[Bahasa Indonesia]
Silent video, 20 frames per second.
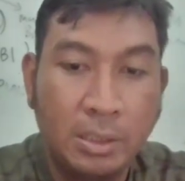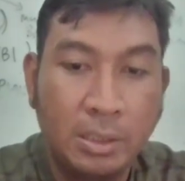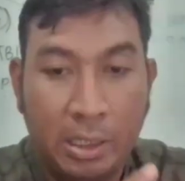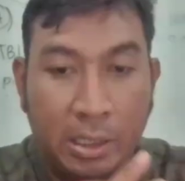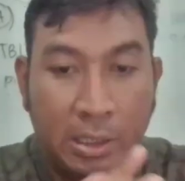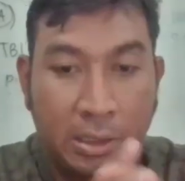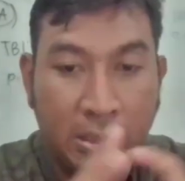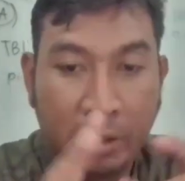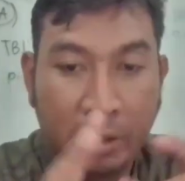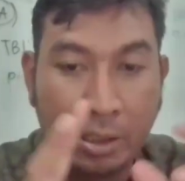
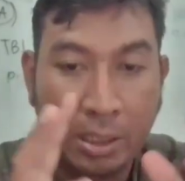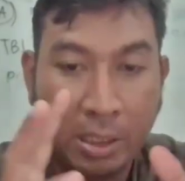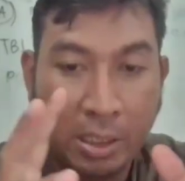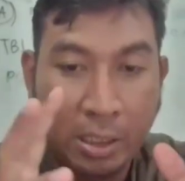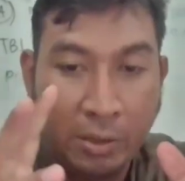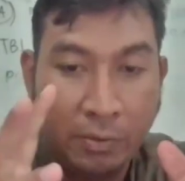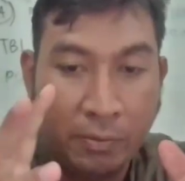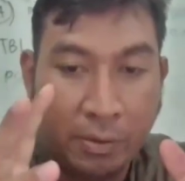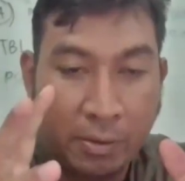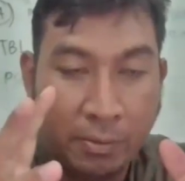Eh,
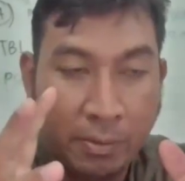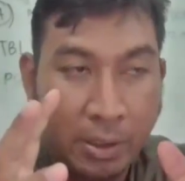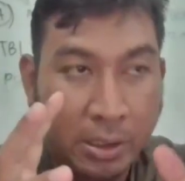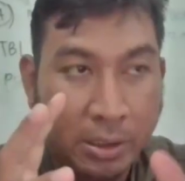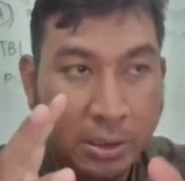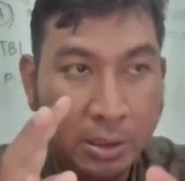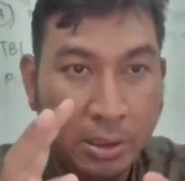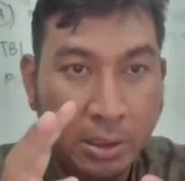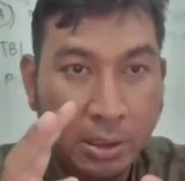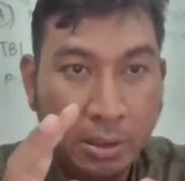setelah
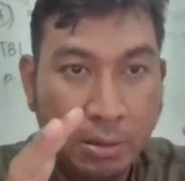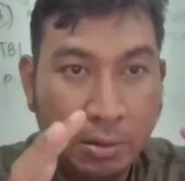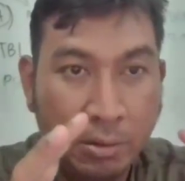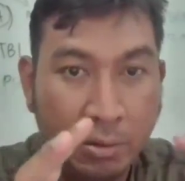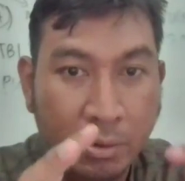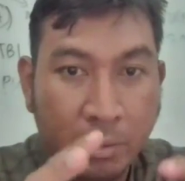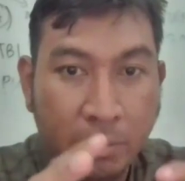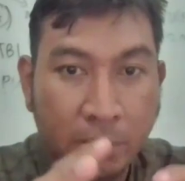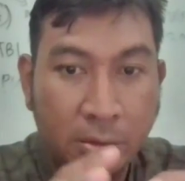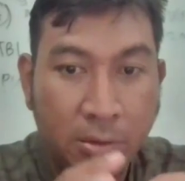informasi
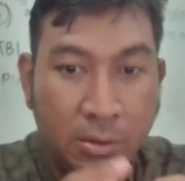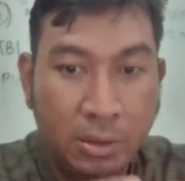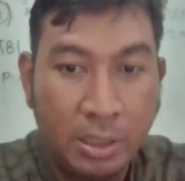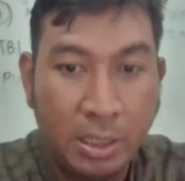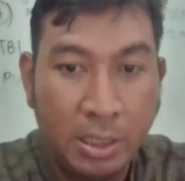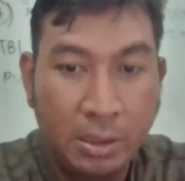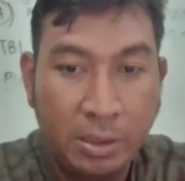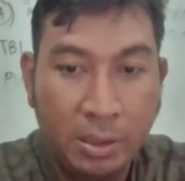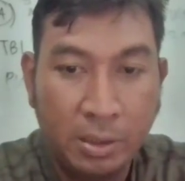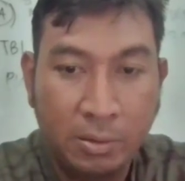itu
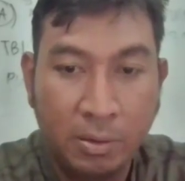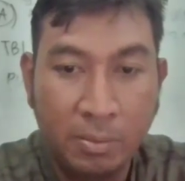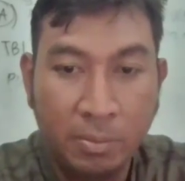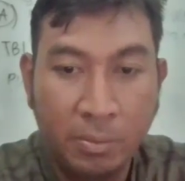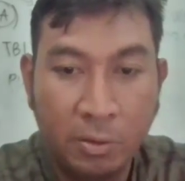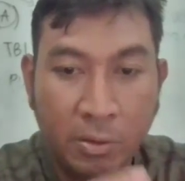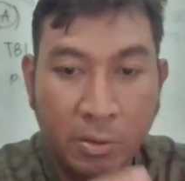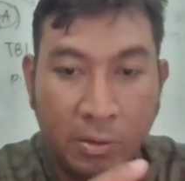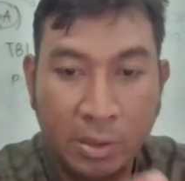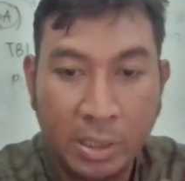kemudian
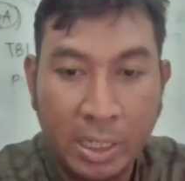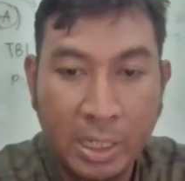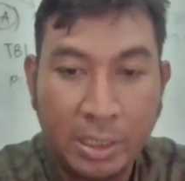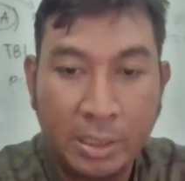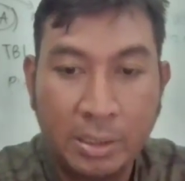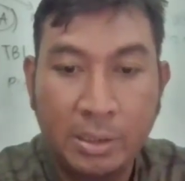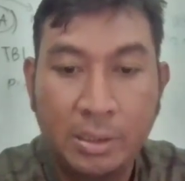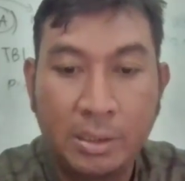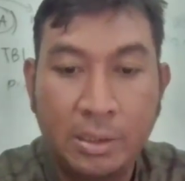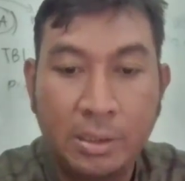
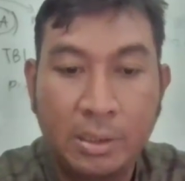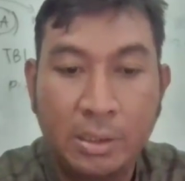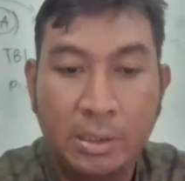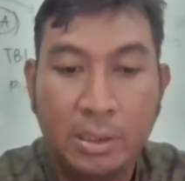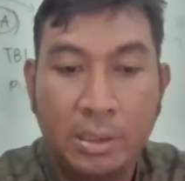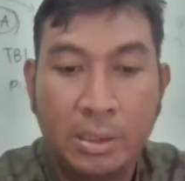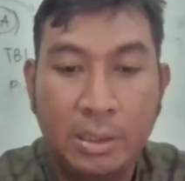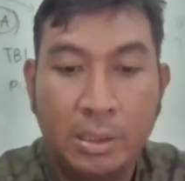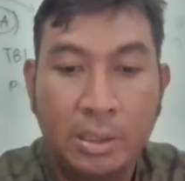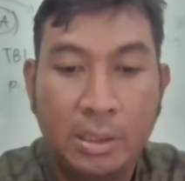digunakan,
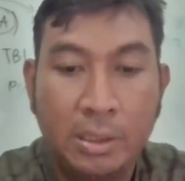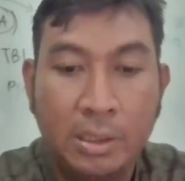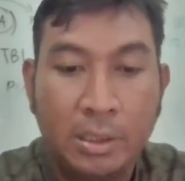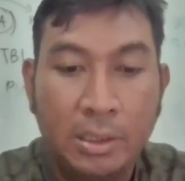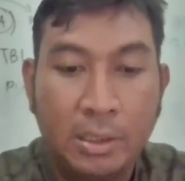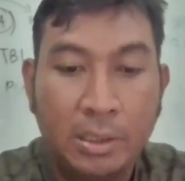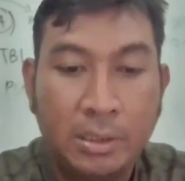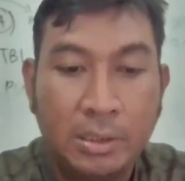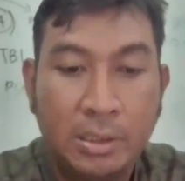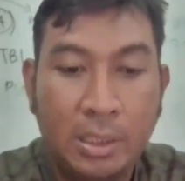
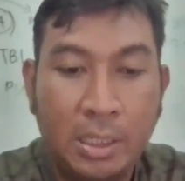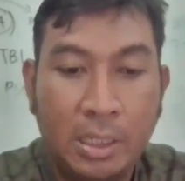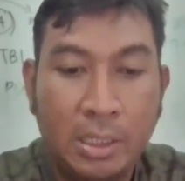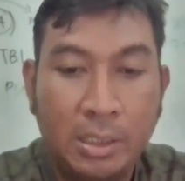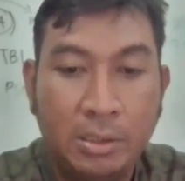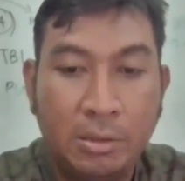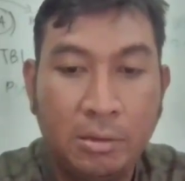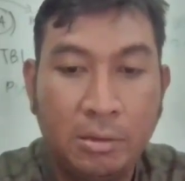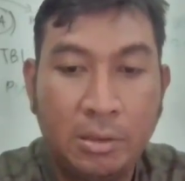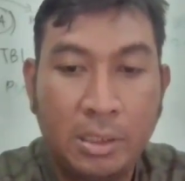
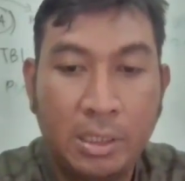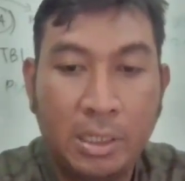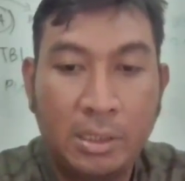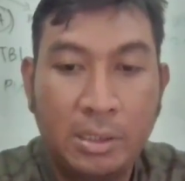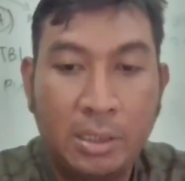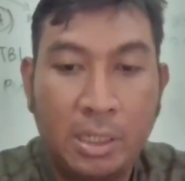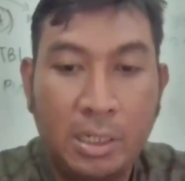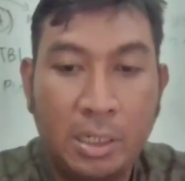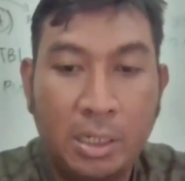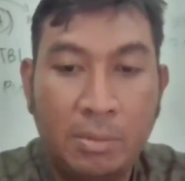selanjutnya
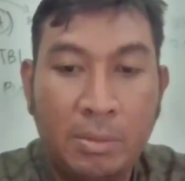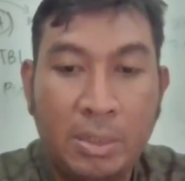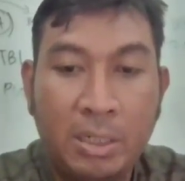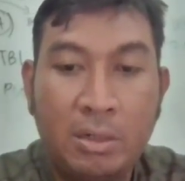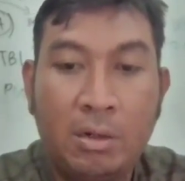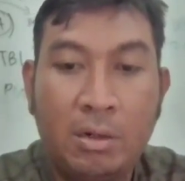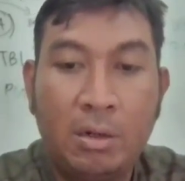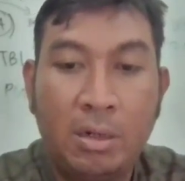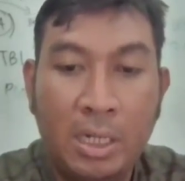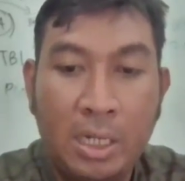adalah
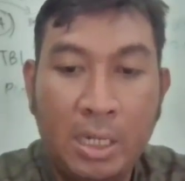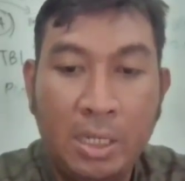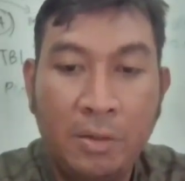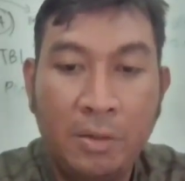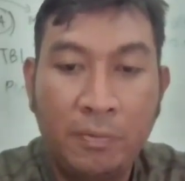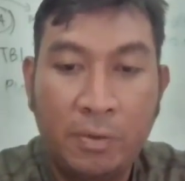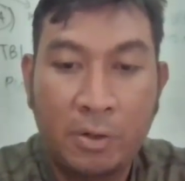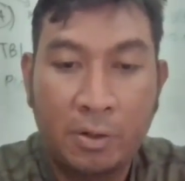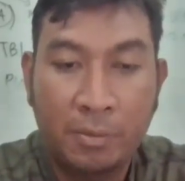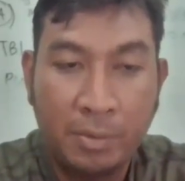mengolah
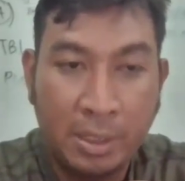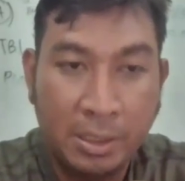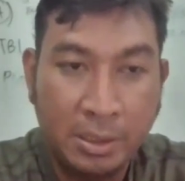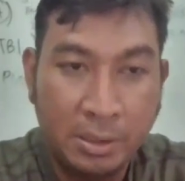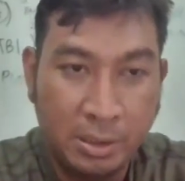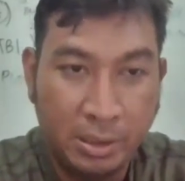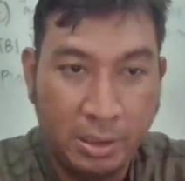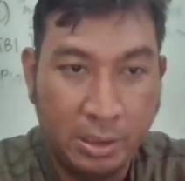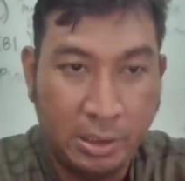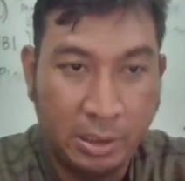
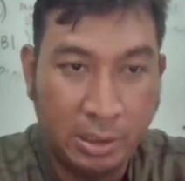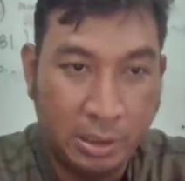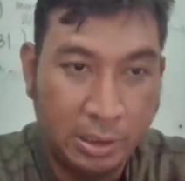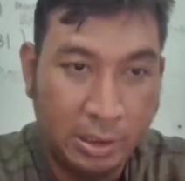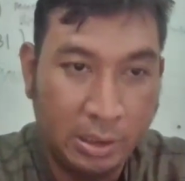informasi.